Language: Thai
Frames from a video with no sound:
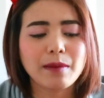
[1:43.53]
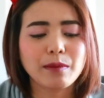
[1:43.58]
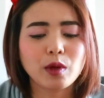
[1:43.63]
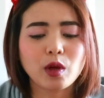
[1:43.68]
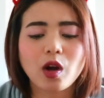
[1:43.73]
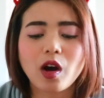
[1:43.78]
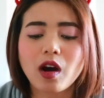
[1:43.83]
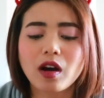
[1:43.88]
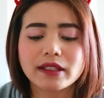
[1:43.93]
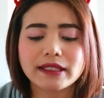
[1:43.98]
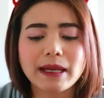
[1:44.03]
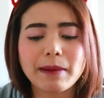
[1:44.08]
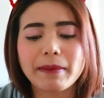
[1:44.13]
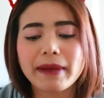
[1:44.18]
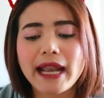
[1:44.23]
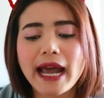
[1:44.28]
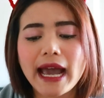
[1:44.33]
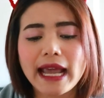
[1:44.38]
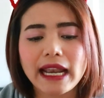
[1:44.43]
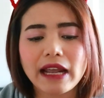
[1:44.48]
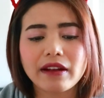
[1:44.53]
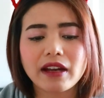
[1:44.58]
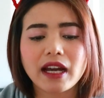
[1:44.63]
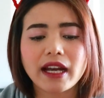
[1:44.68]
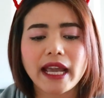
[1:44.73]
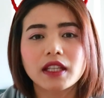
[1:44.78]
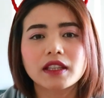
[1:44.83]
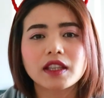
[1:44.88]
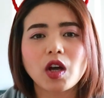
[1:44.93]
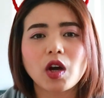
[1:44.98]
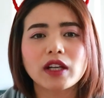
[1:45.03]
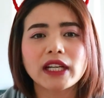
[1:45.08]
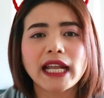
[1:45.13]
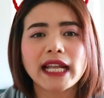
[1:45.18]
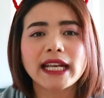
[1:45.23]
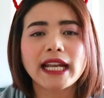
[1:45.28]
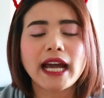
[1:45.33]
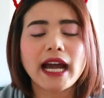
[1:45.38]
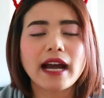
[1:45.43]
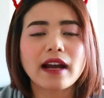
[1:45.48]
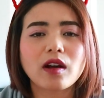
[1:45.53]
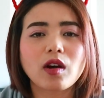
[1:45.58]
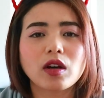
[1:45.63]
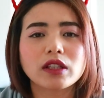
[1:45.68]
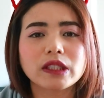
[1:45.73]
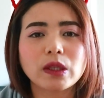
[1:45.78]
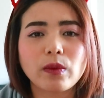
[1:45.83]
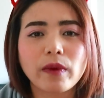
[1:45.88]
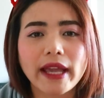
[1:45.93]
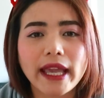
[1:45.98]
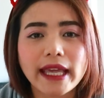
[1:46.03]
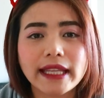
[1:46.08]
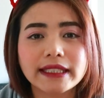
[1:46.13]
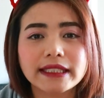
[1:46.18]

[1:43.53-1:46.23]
มิวก็จำไม่ได้แล้วนะคะตอนนั้นนะคะก็ตะเว